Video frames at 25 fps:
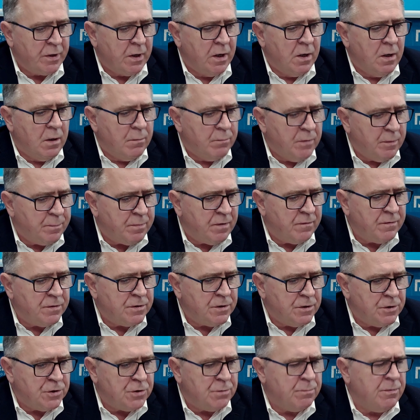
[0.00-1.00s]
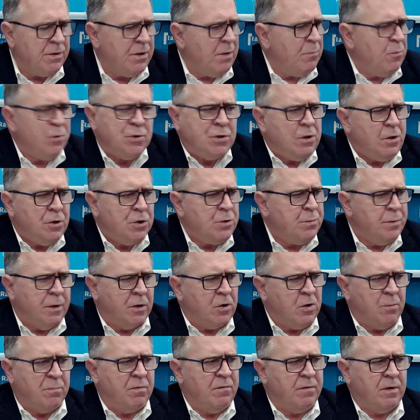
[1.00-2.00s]
My powiedzieliśmy, nie musieliśmy
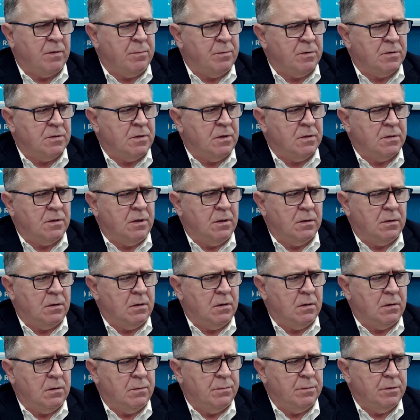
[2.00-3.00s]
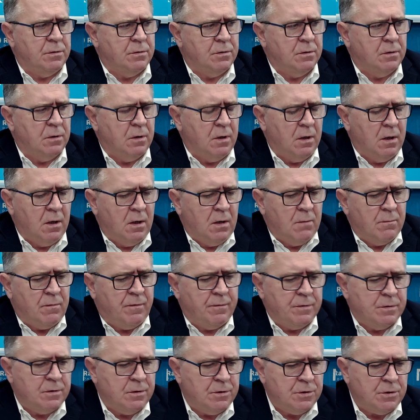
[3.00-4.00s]
jako powiat poznański tego robić.
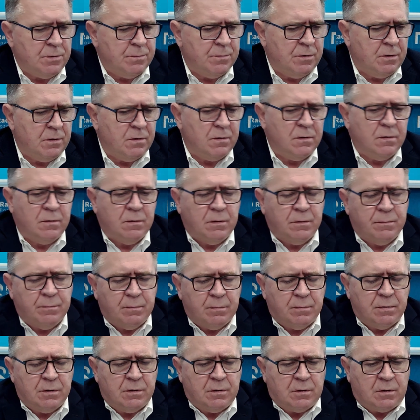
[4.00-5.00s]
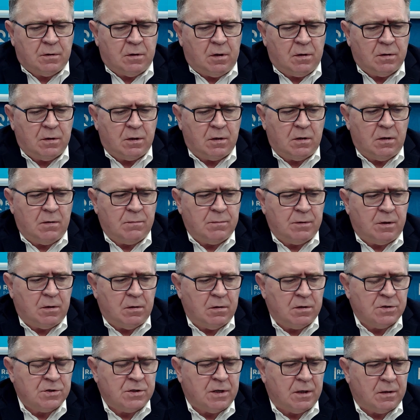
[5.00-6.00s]
Powiedzieliśmy kolegom i
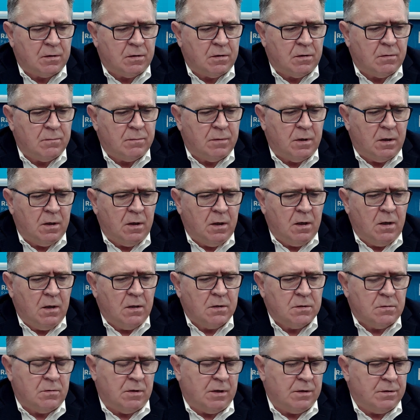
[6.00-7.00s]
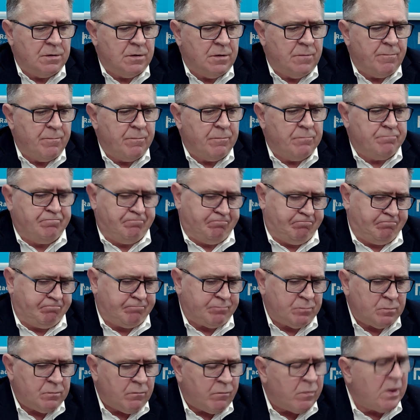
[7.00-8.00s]
koleżankom, słuchajcie,
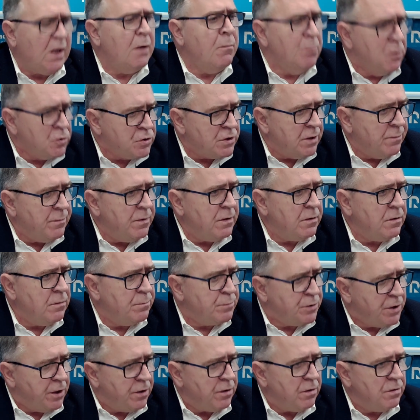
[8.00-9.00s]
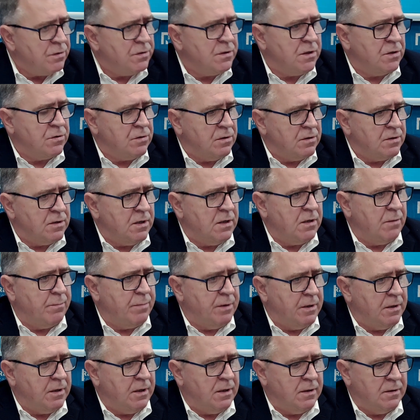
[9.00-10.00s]
możemy przejąć zarządzanie
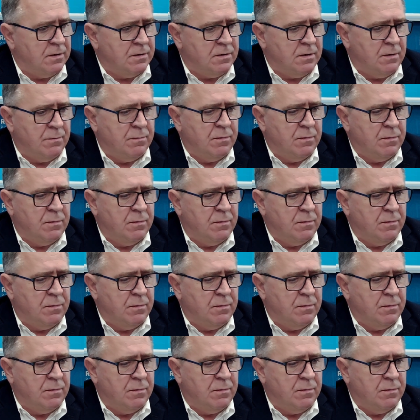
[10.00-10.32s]
PKS-em.